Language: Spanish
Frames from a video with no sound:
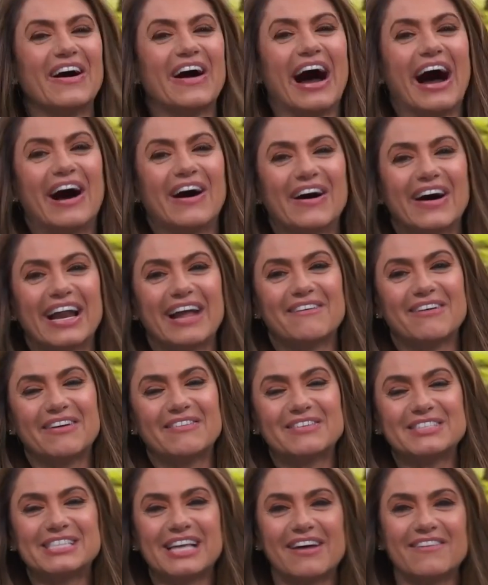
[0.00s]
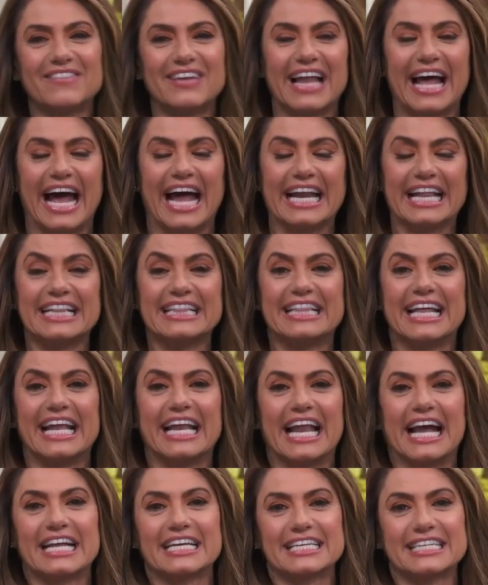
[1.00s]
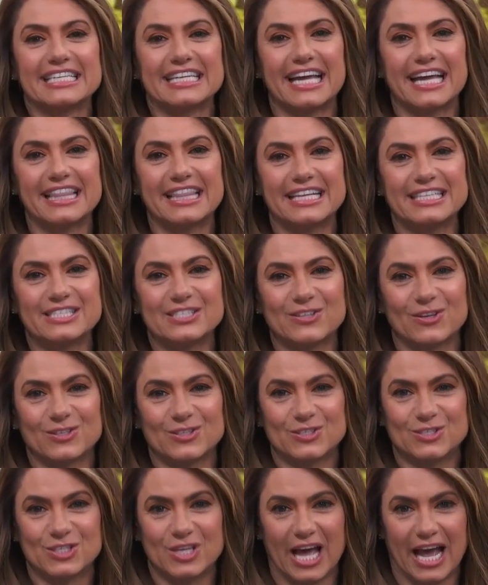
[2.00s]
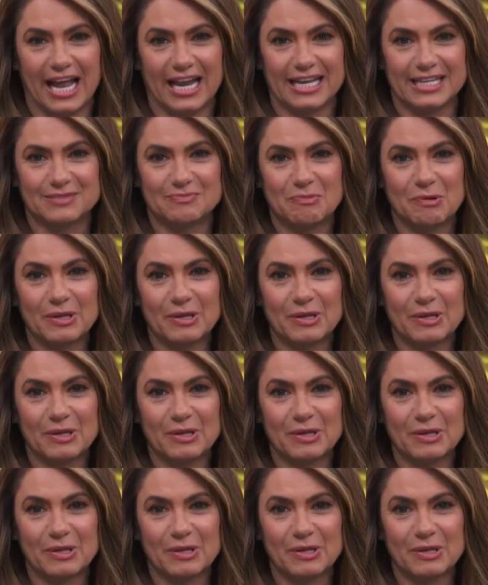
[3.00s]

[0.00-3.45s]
ahora vamos a hablar de las redes sociales,